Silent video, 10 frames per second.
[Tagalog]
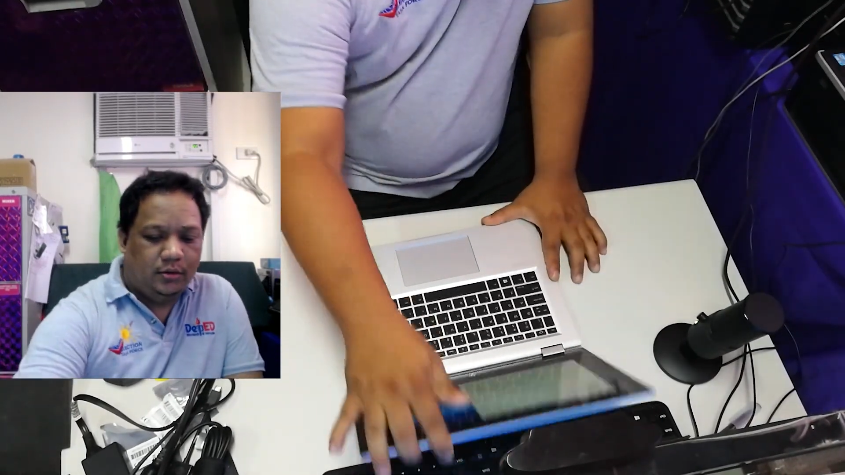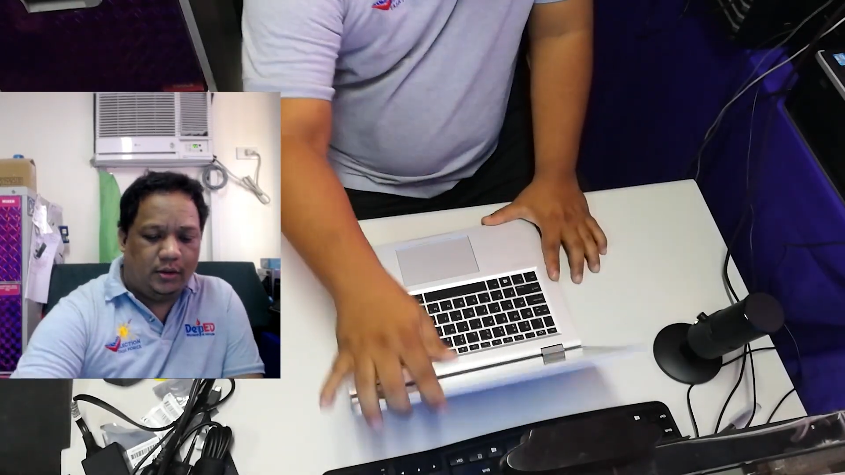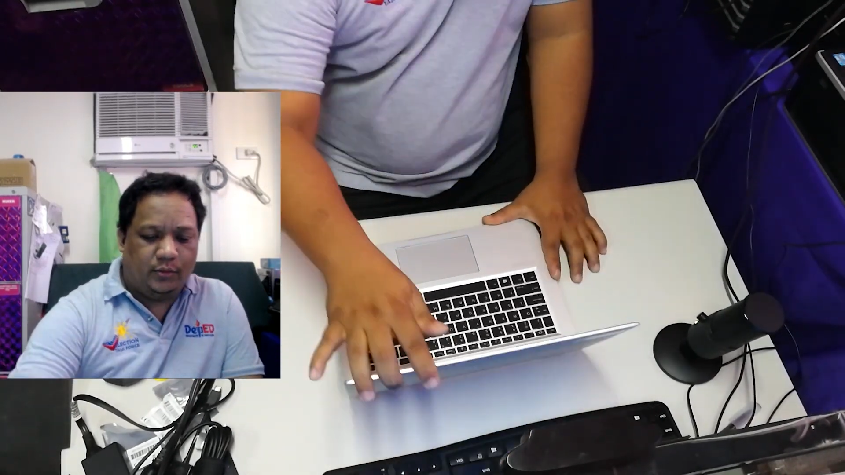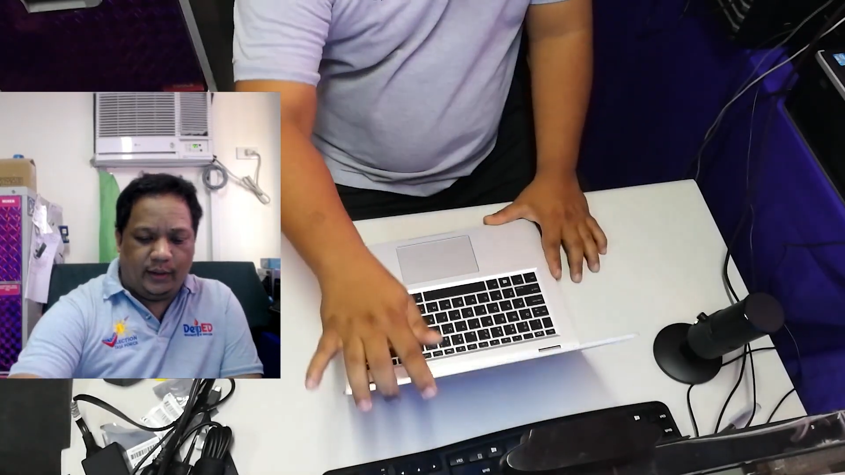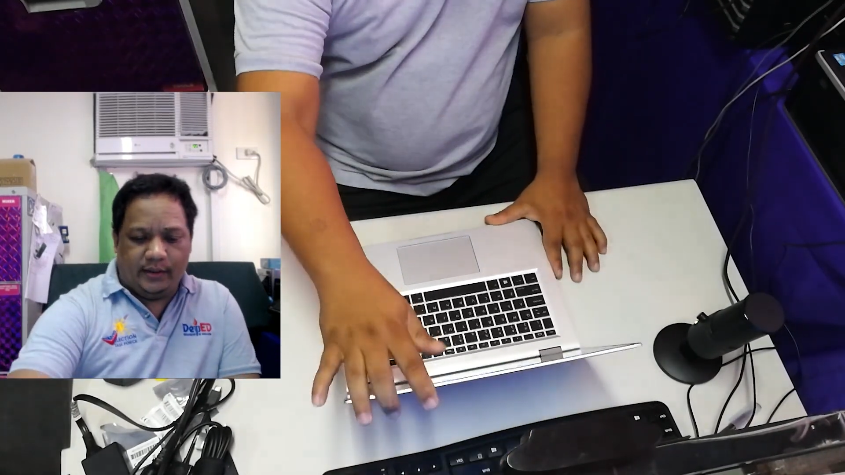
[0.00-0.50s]

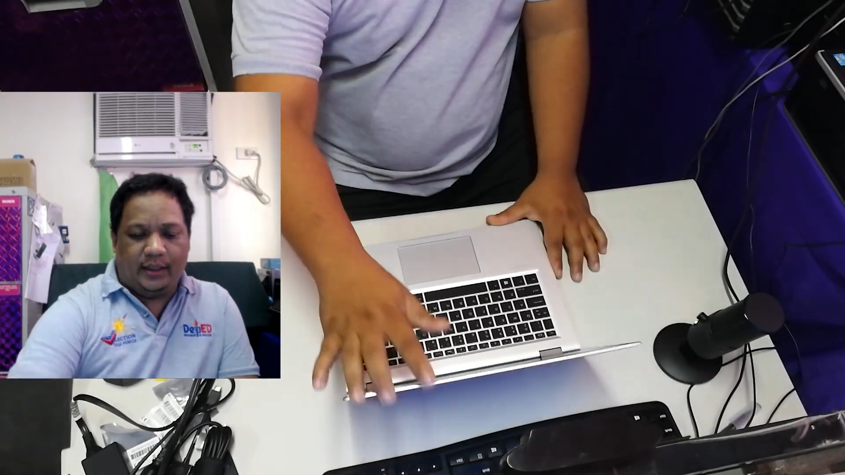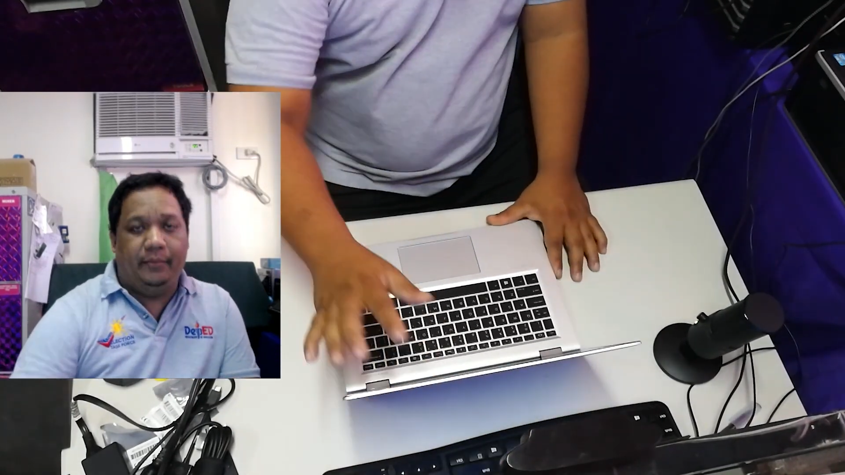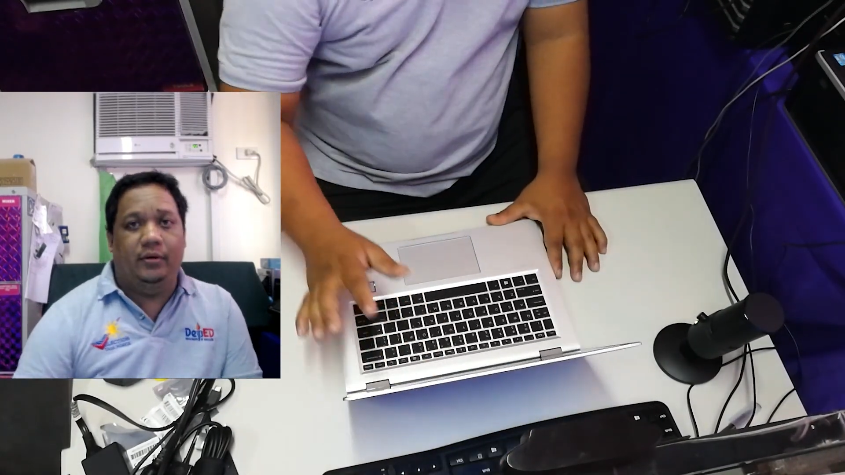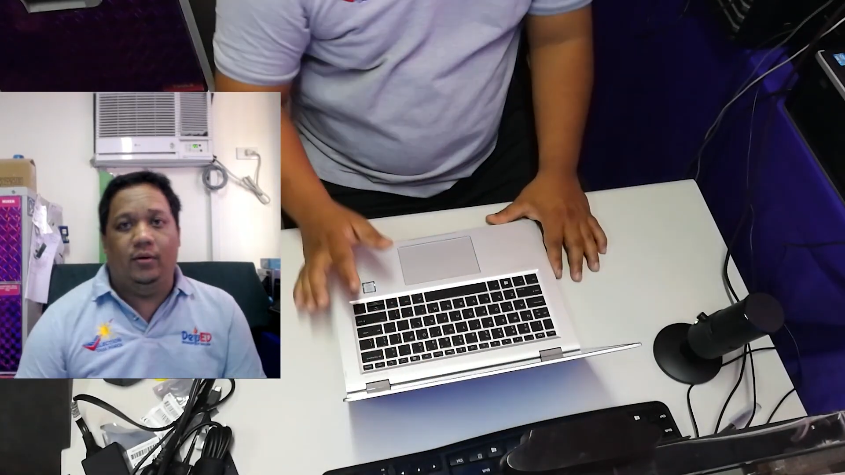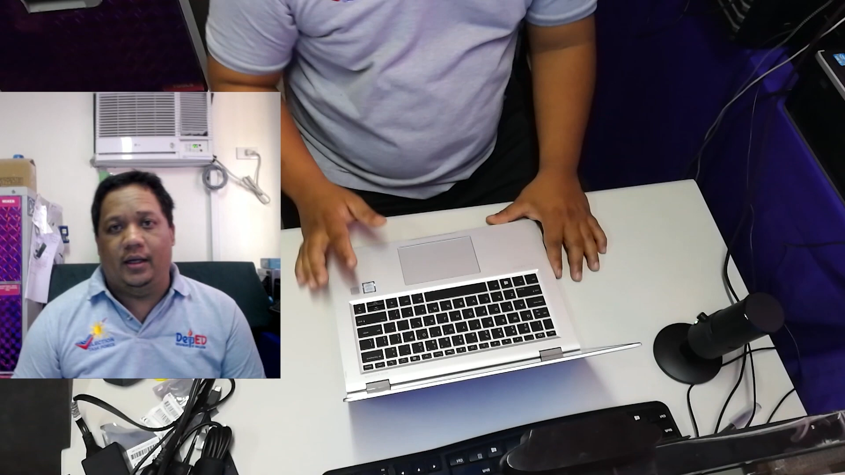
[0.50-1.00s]
Actually,
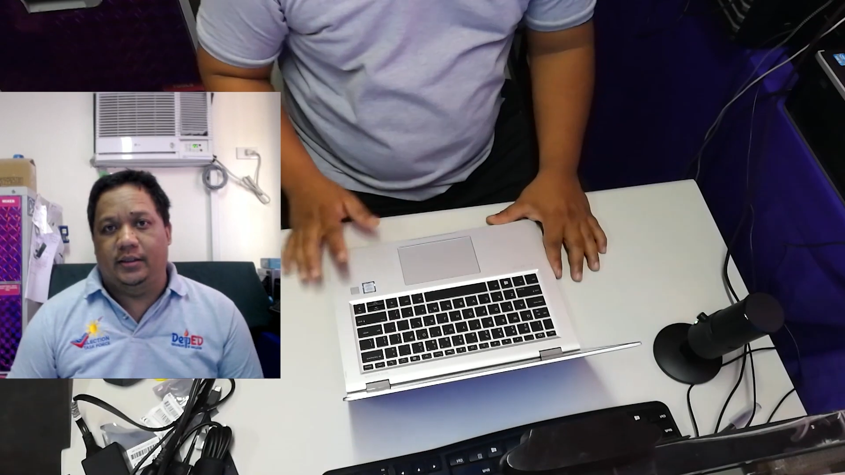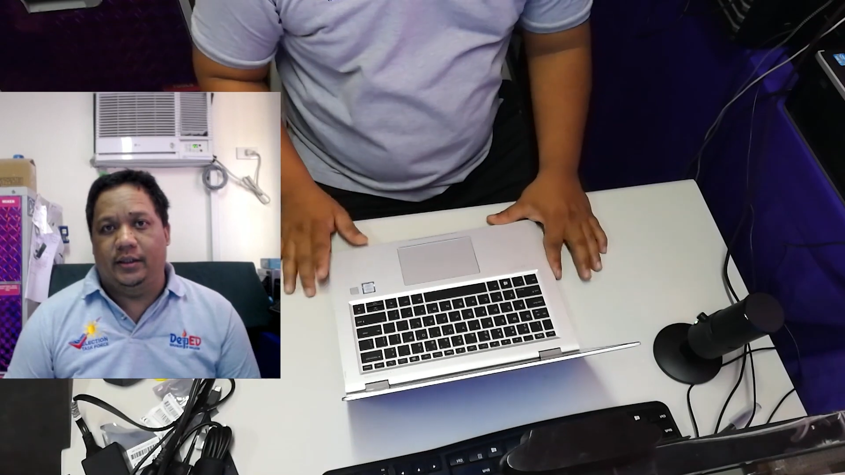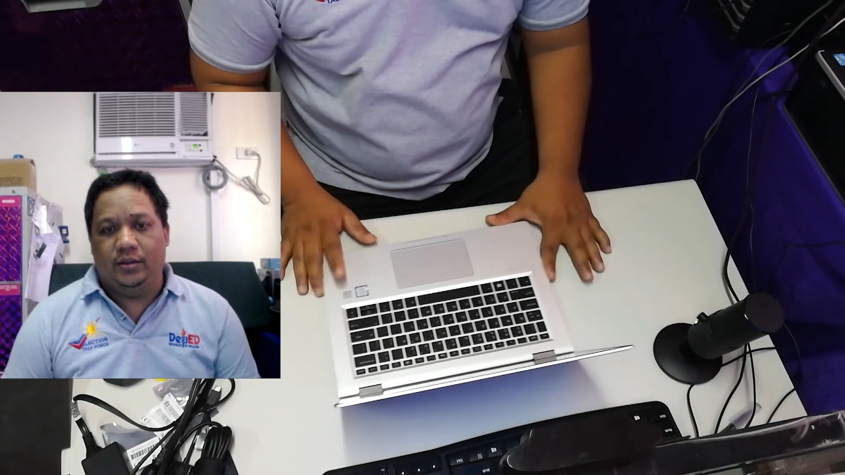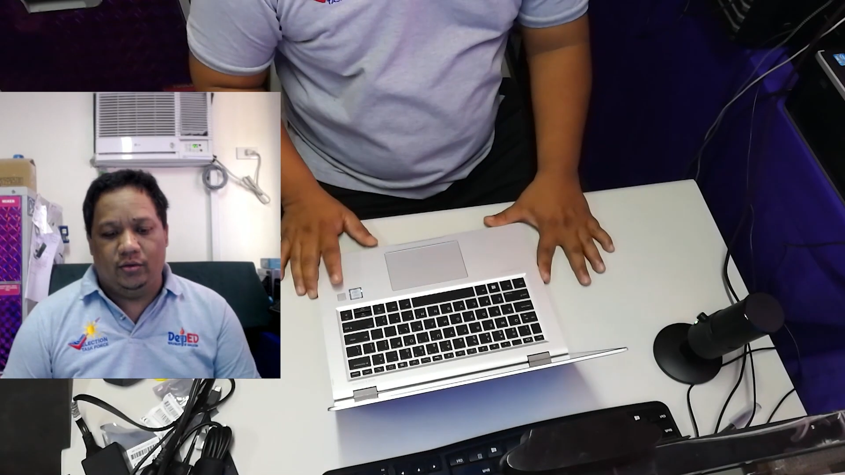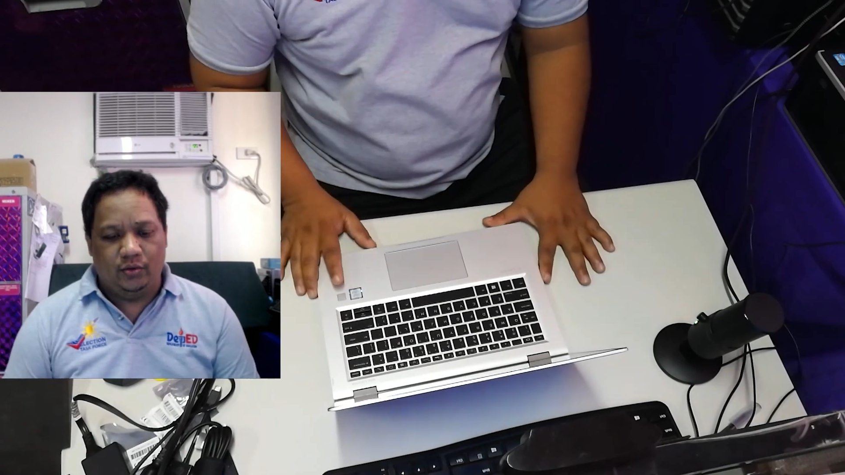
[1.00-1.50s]
sabi ko nga sa inyo,